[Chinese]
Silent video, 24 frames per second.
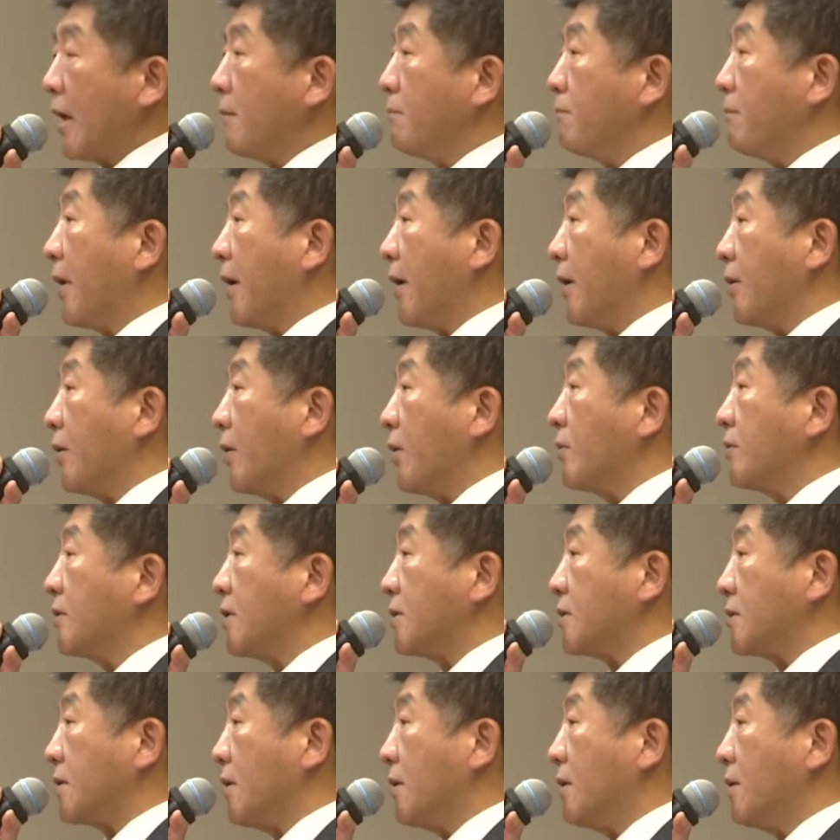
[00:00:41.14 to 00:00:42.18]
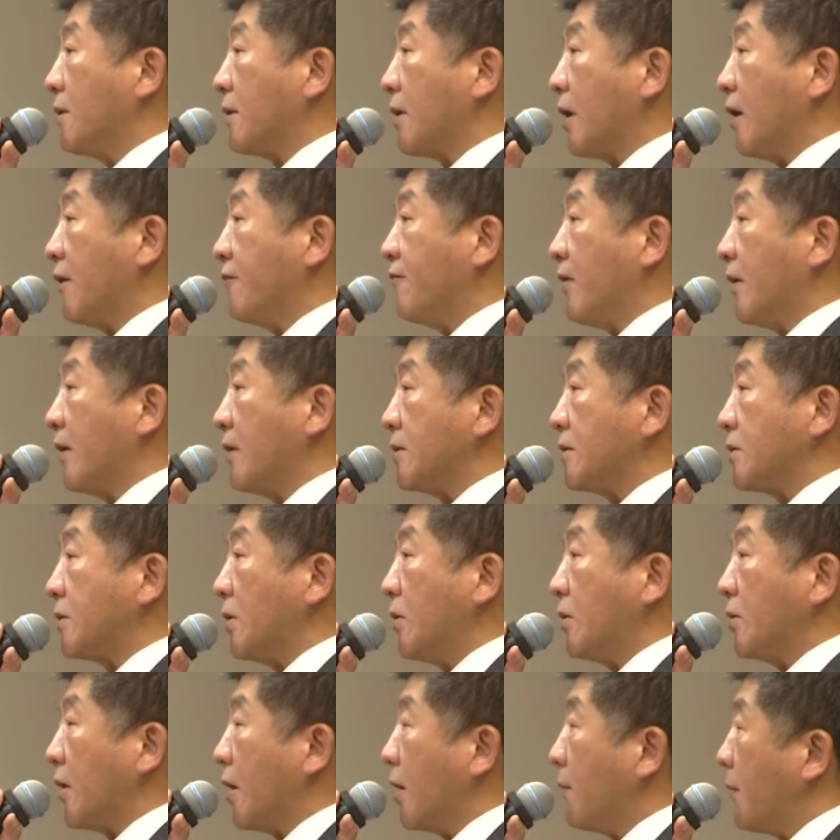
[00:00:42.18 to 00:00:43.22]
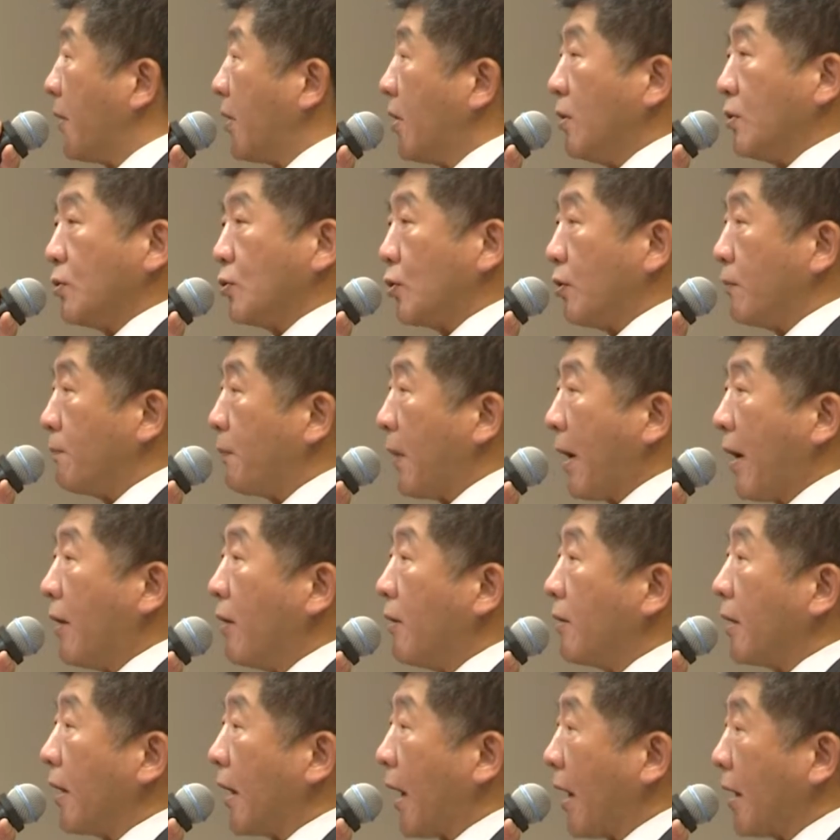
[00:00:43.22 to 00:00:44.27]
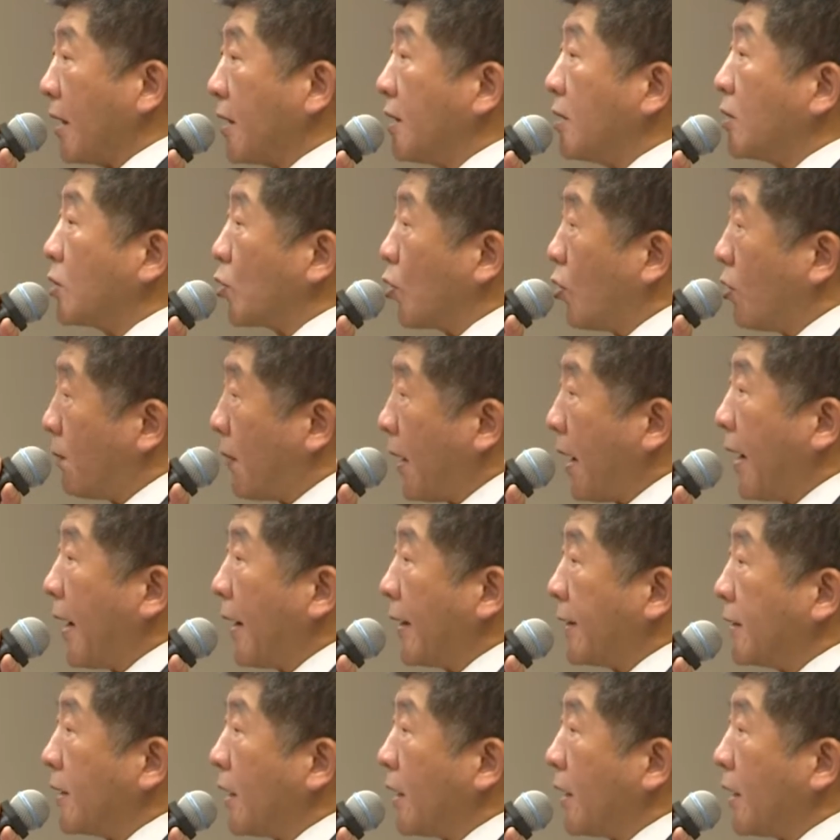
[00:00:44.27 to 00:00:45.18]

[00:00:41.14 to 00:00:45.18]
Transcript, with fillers: 在美牛的时候开放的时候，也没有去标莱克多巴